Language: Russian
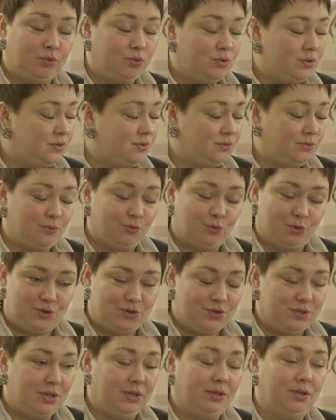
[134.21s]
то есть
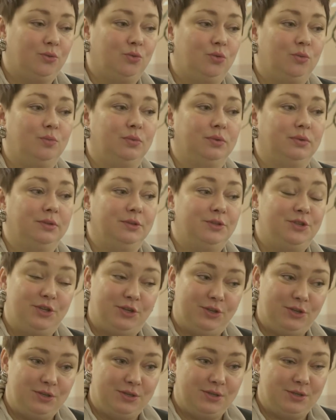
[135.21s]
творческий такой был,
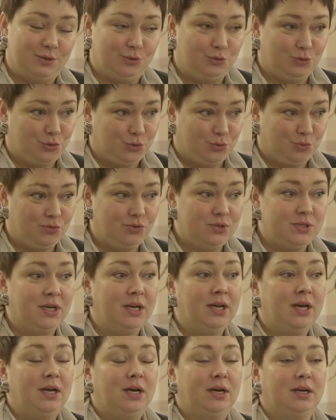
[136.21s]
тернистый тоже путь,
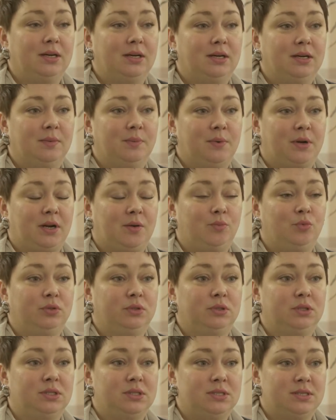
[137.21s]
а,
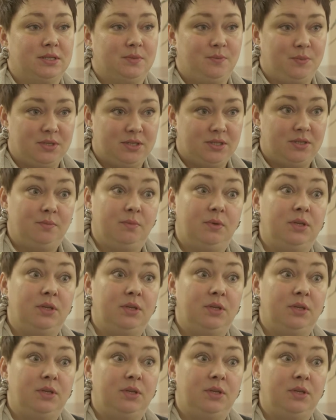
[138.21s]
проработала концертмейстером.